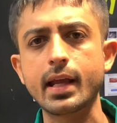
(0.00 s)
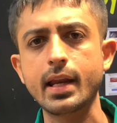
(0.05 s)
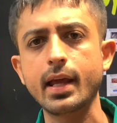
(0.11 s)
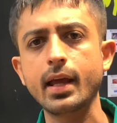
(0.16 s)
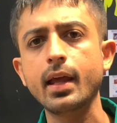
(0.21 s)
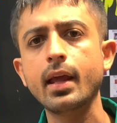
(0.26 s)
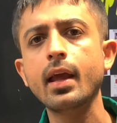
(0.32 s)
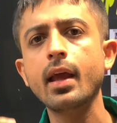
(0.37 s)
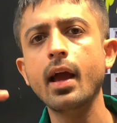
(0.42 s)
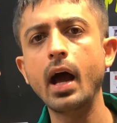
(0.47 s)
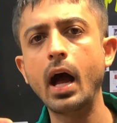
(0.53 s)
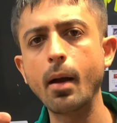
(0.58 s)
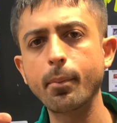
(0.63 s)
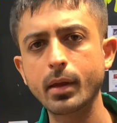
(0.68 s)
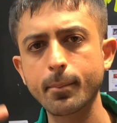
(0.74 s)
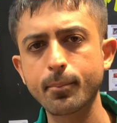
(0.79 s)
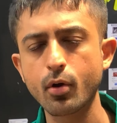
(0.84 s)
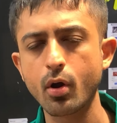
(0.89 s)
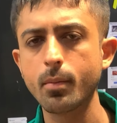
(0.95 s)
के लिए
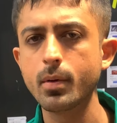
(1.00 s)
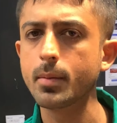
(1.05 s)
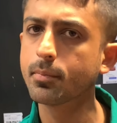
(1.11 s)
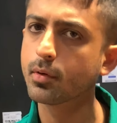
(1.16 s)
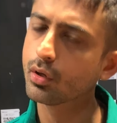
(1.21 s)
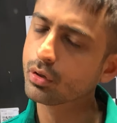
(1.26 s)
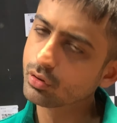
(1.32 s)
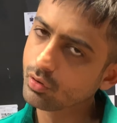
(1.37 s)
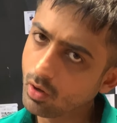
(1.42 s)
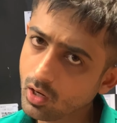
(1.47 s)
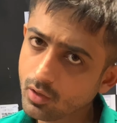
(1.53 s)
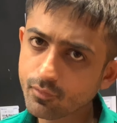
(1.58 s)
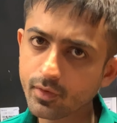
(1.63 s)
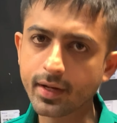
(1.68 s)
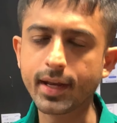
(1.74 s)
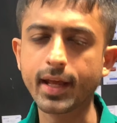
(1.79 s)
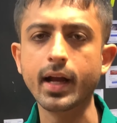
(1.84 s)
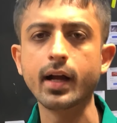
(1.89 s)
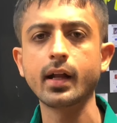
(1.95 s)
आपकी प्रॉब्लम को सॉल्व
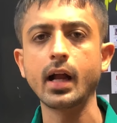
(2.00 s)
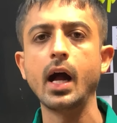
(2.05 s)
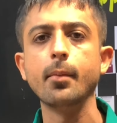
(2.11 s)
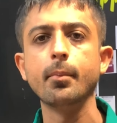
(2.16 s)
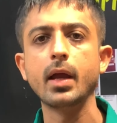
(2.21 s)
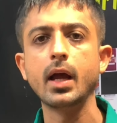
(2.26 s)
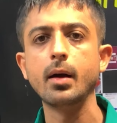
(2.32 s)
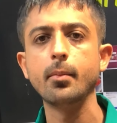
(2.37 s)
करने का काम है